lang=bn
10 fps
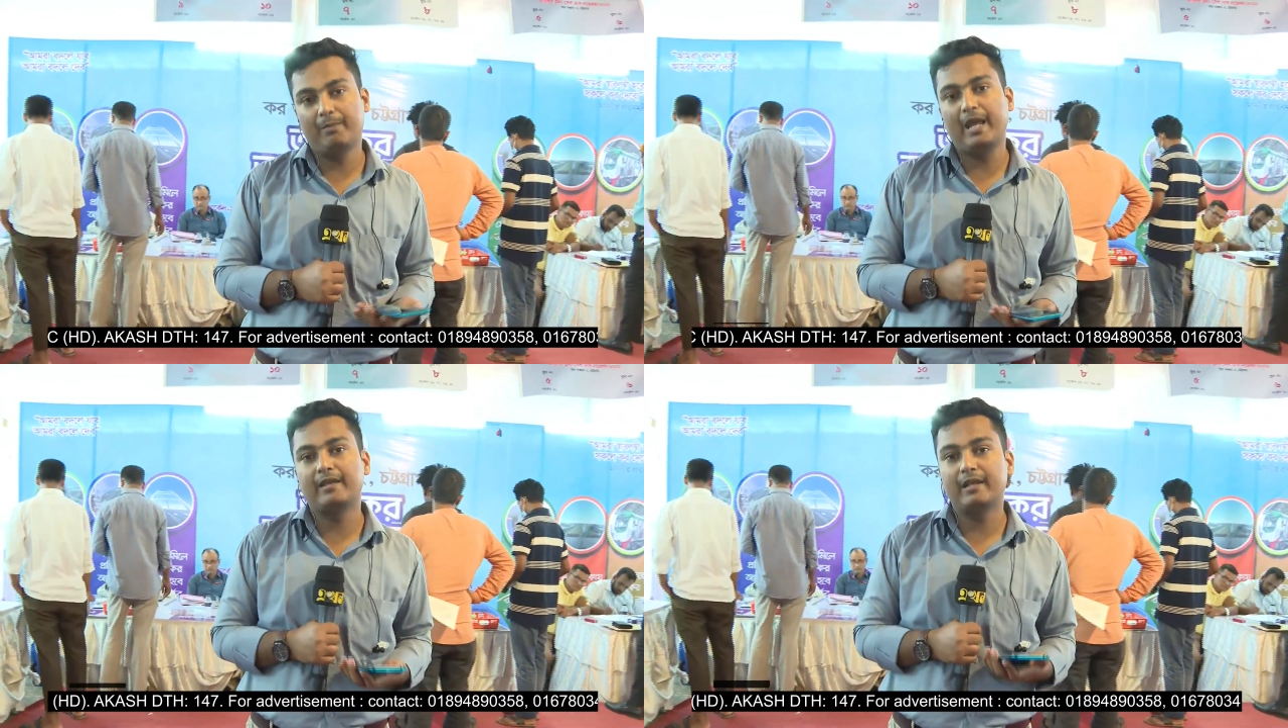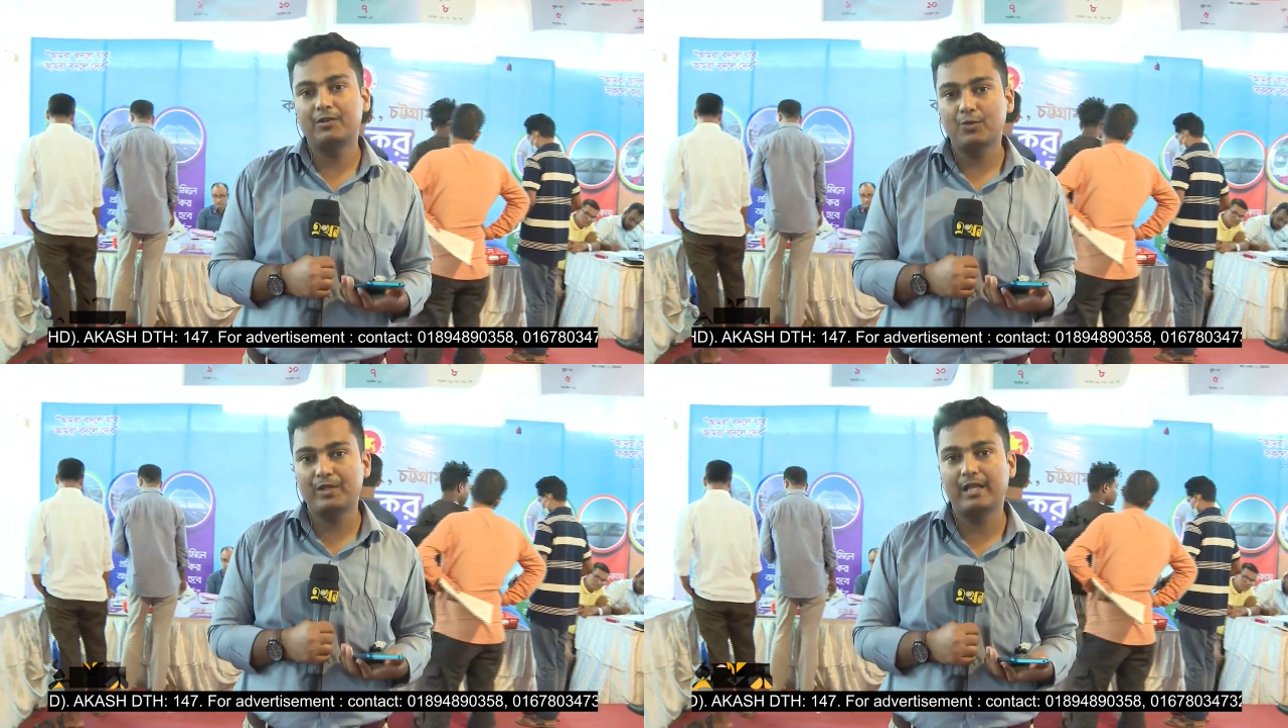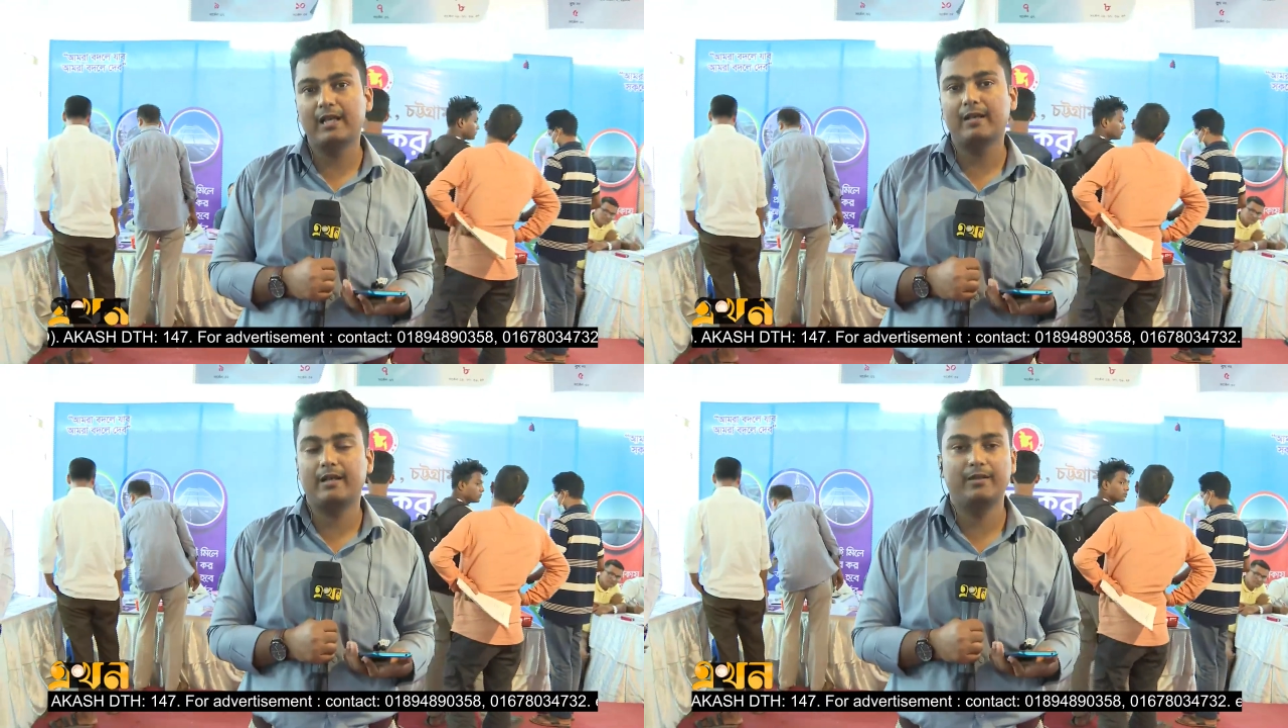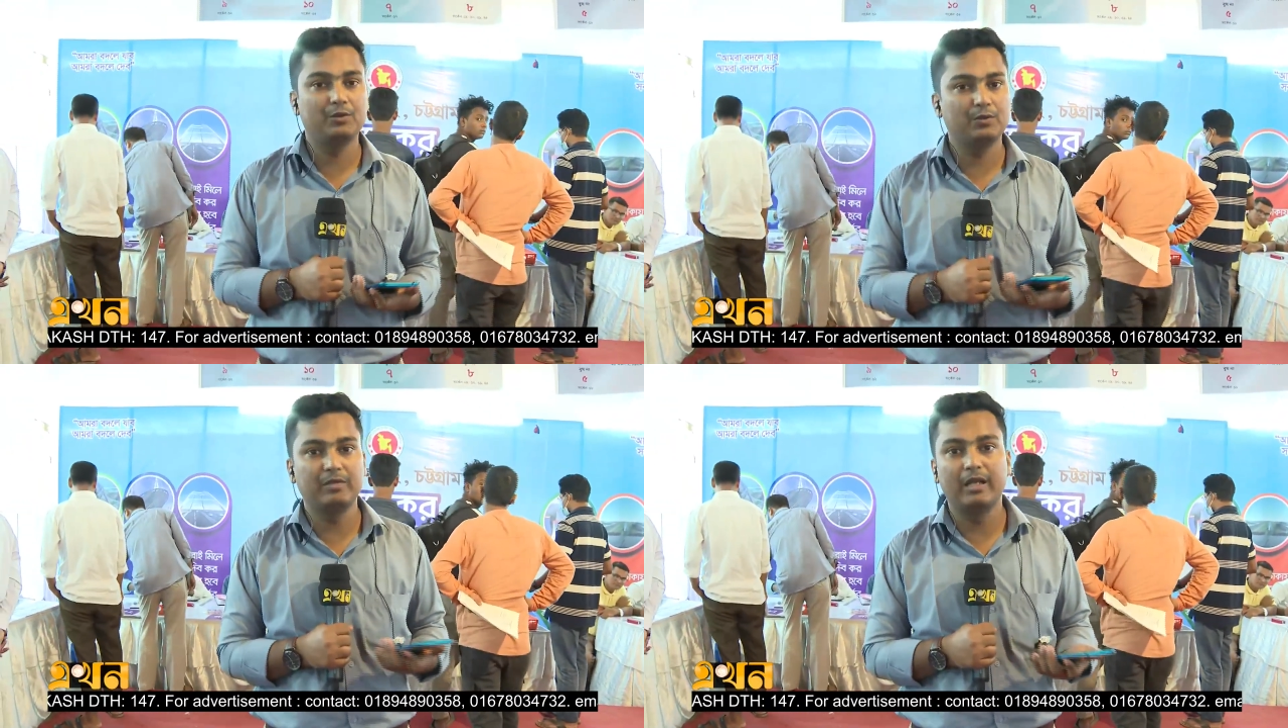ব্যাংকিং সুবিধা
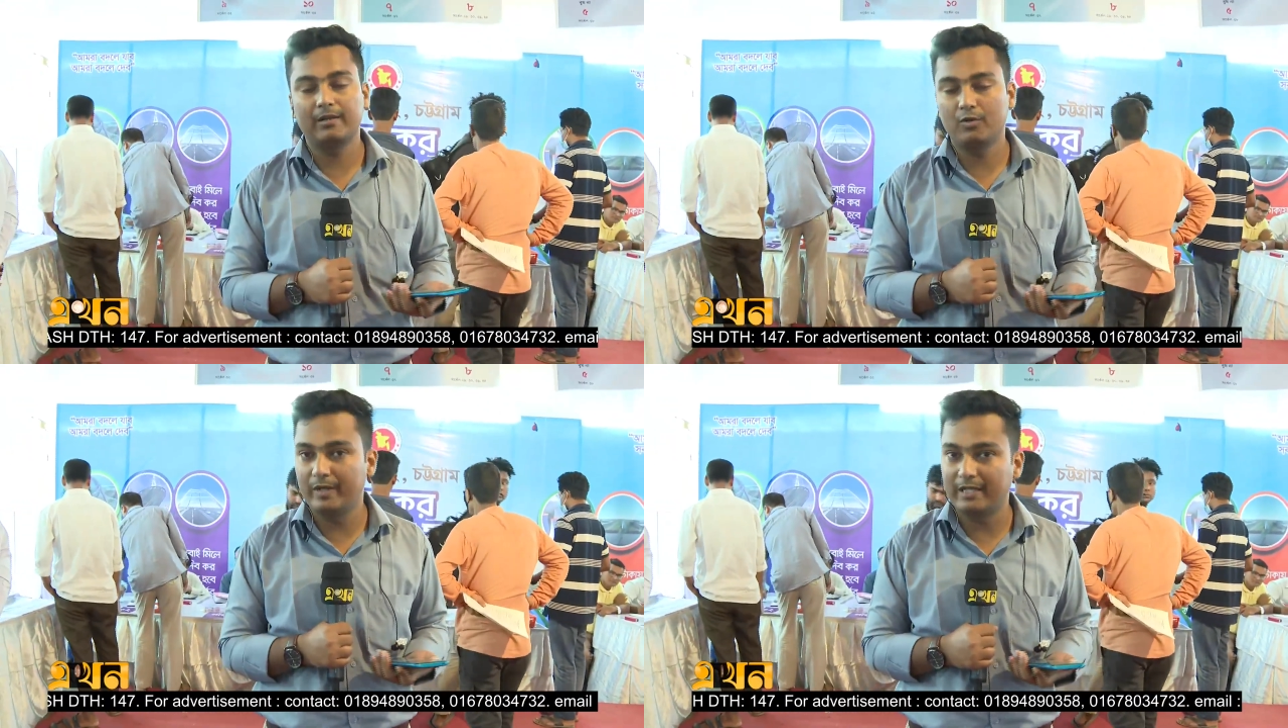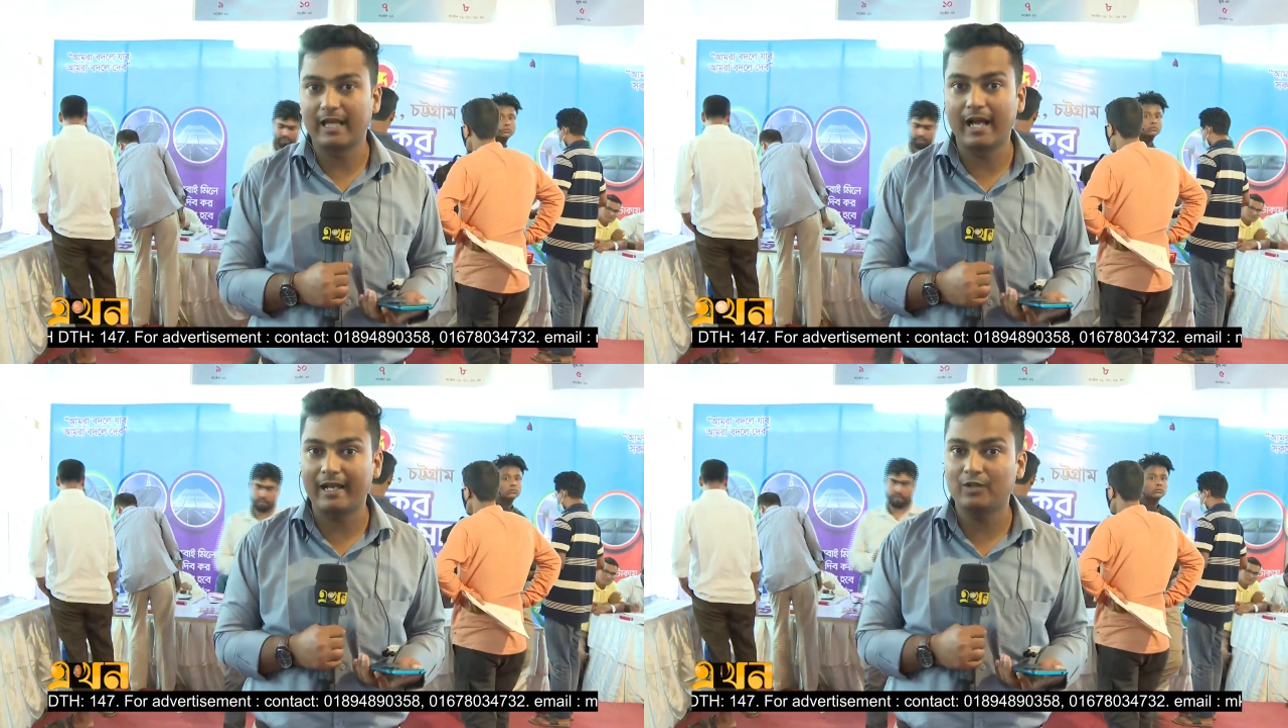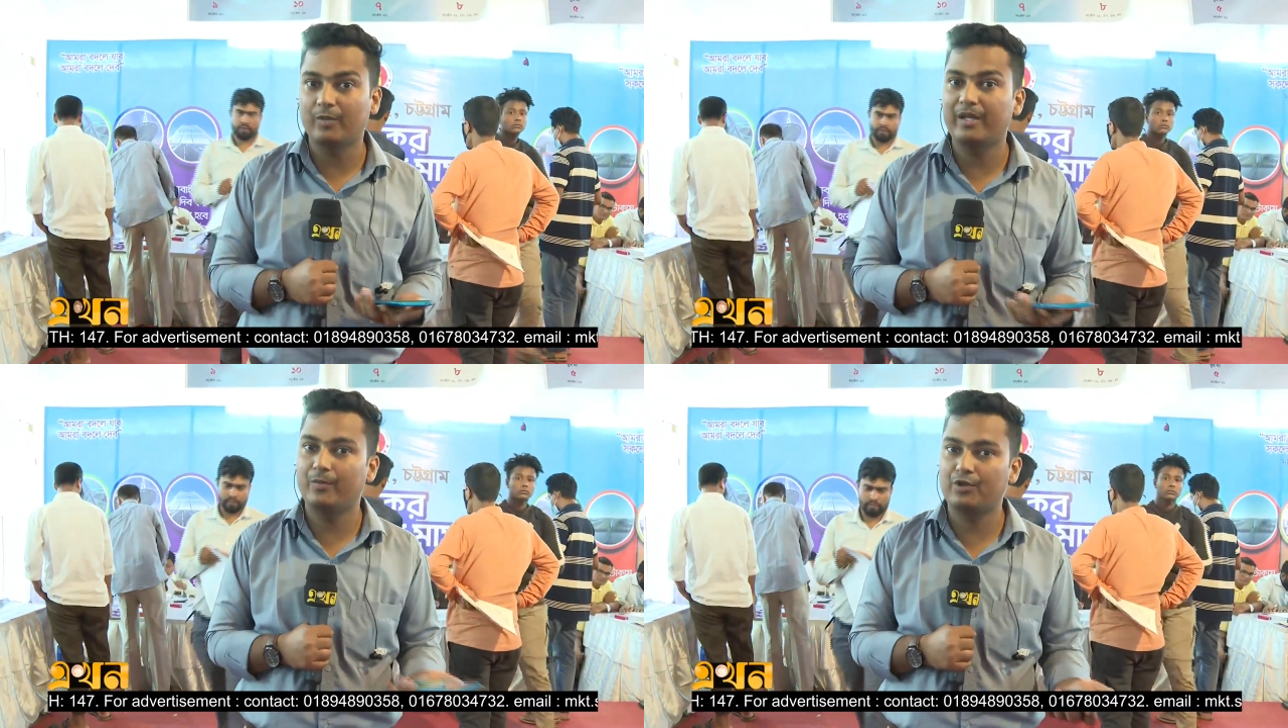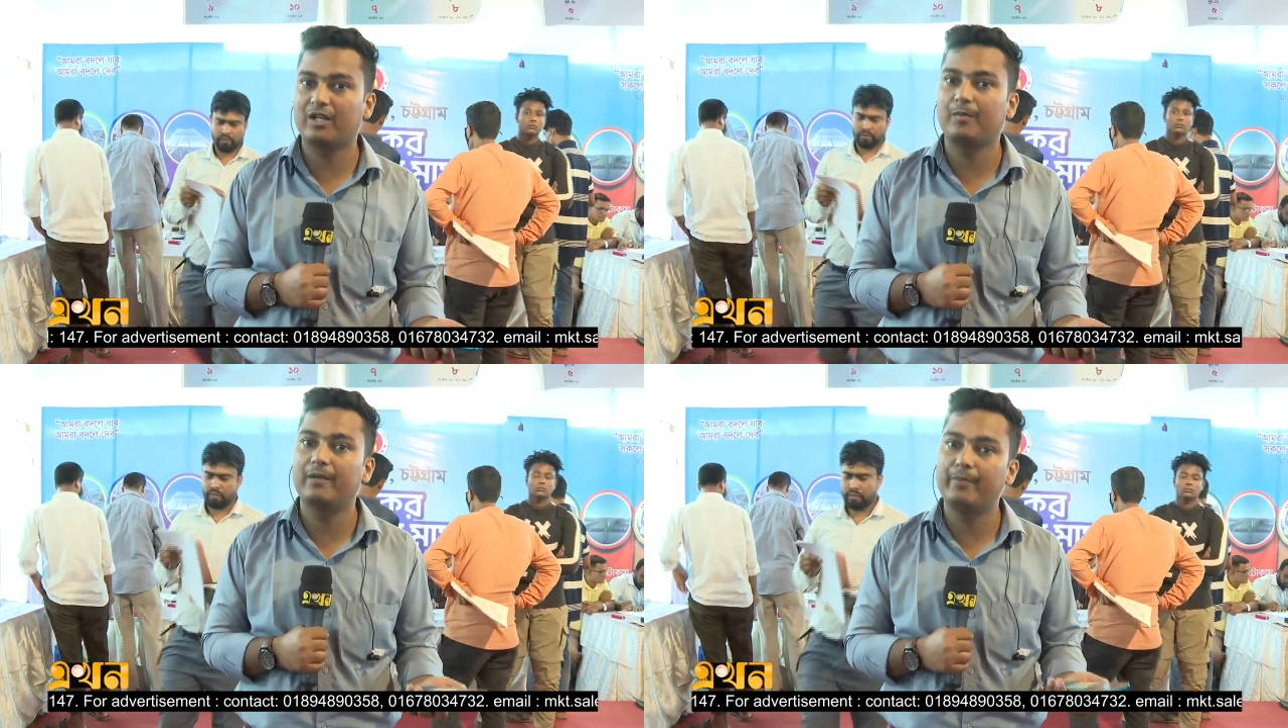কিন্তু খুব একটা থাকে না তবে এবছর আমরা